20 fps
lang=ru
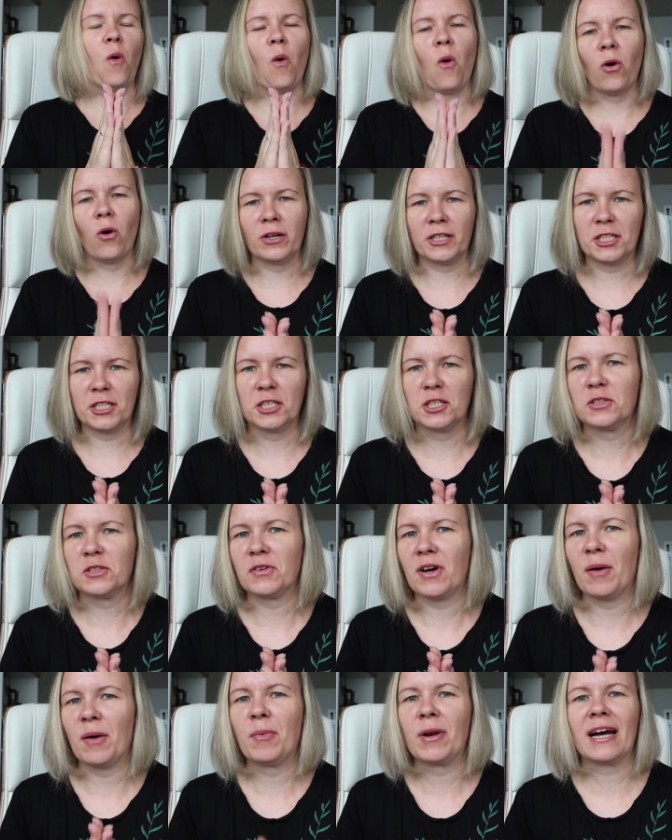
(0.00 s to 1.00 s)
очень
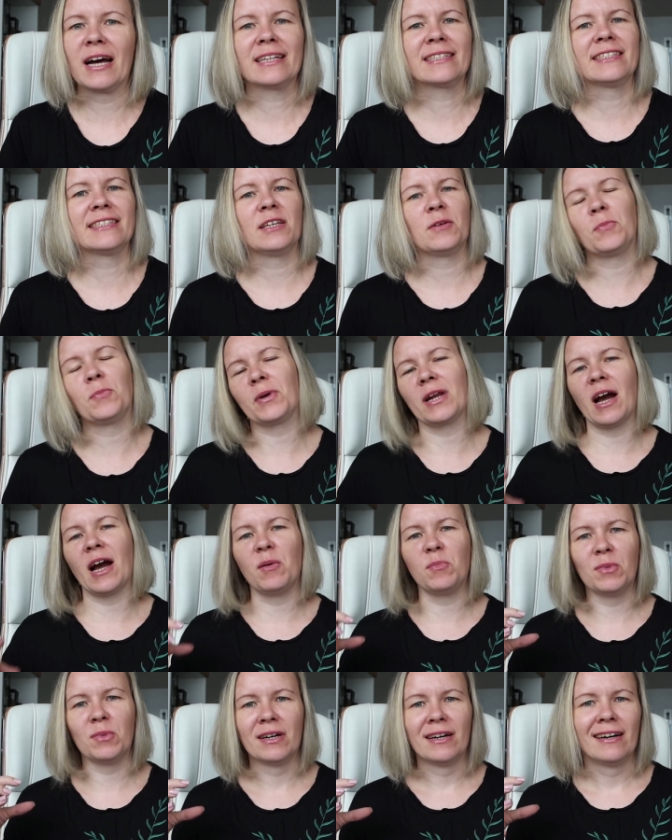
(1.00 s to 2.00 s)
своеобразные,
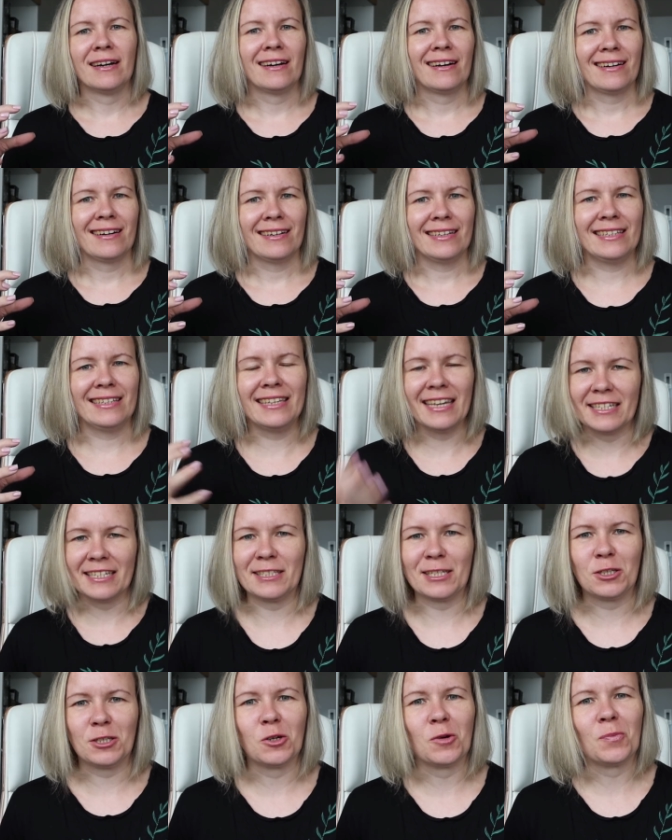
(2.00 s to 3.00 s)
прям
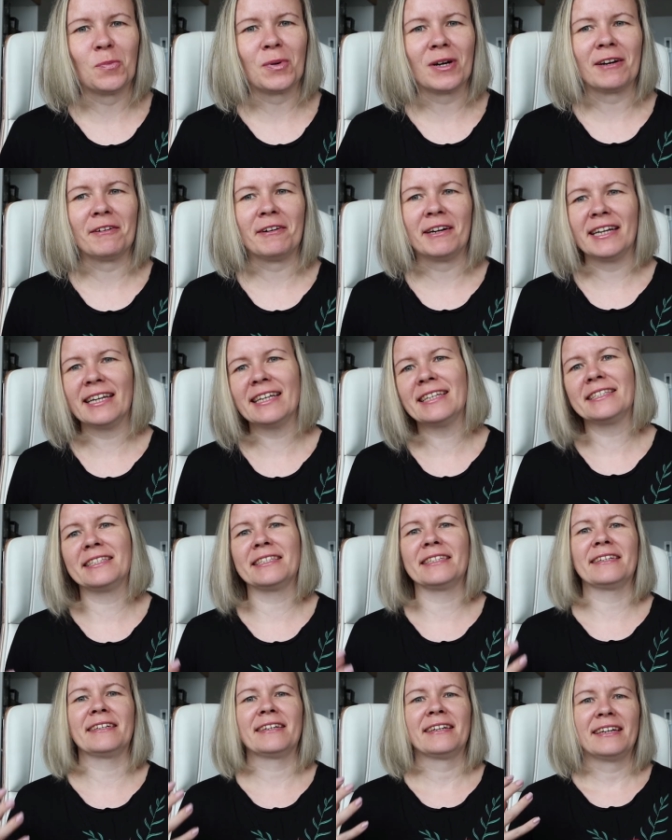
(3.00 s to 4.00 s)
есть о чем
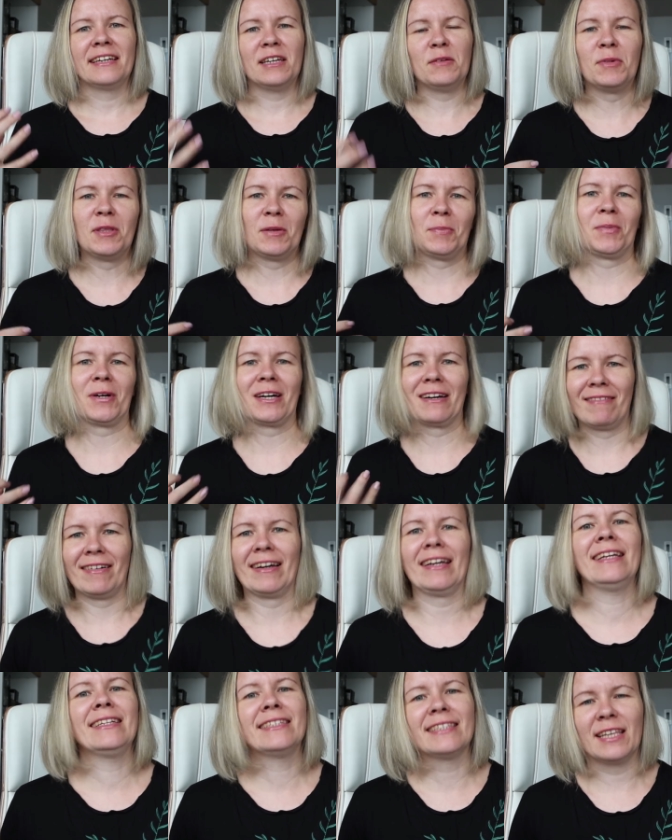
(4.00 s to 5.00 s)
поговорить, э, именно
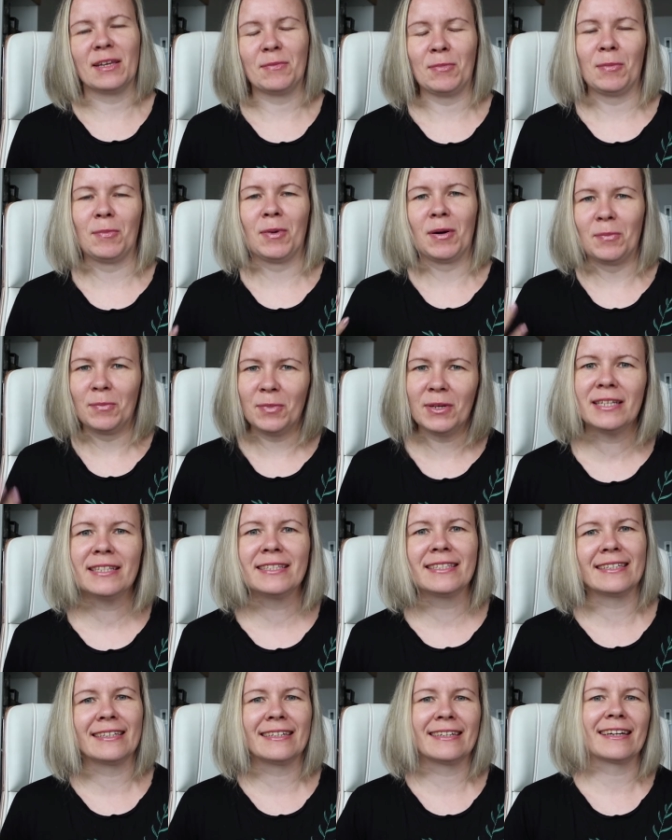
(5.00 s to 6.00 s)
поговорить, а не
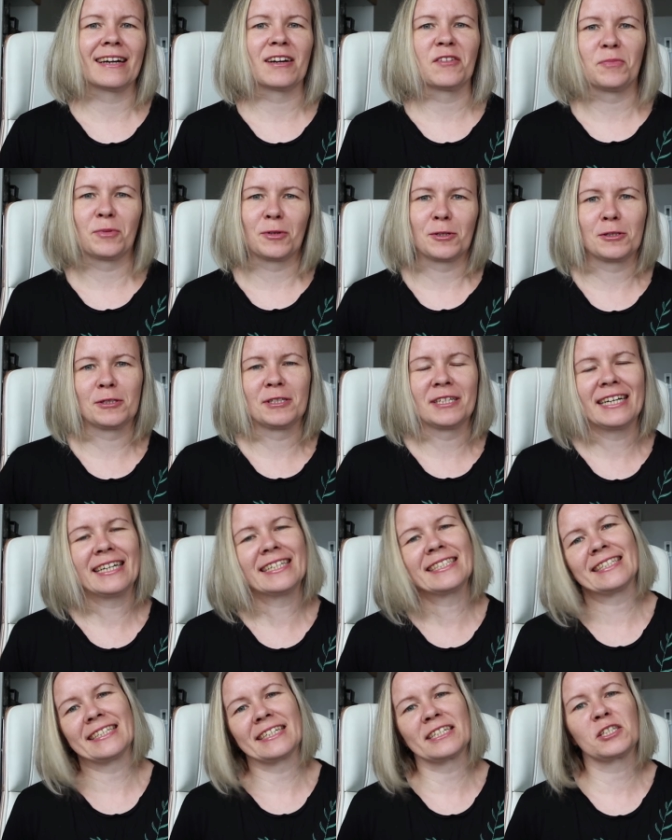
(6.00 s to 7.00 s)
побомбить, э, как в прошлый
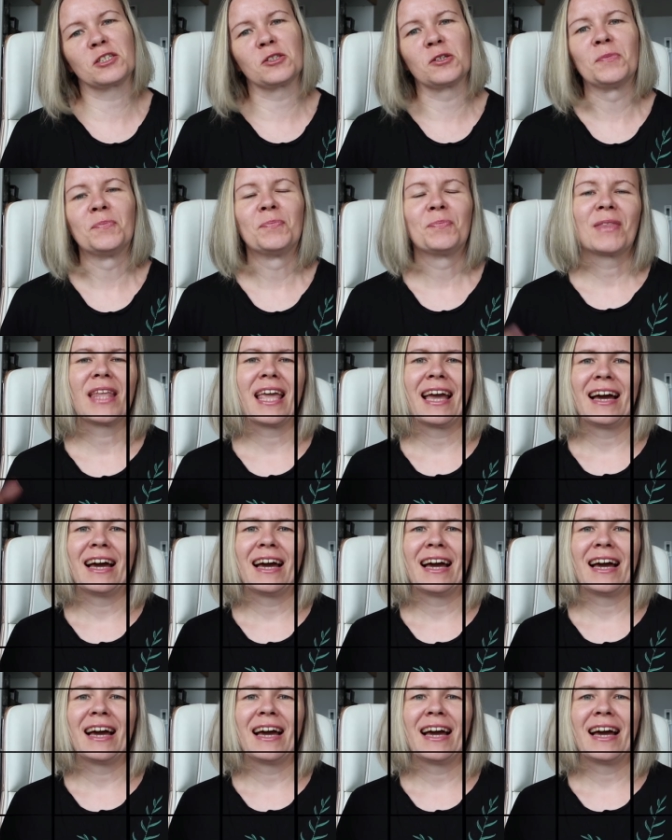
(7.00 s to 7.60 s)
раз, так что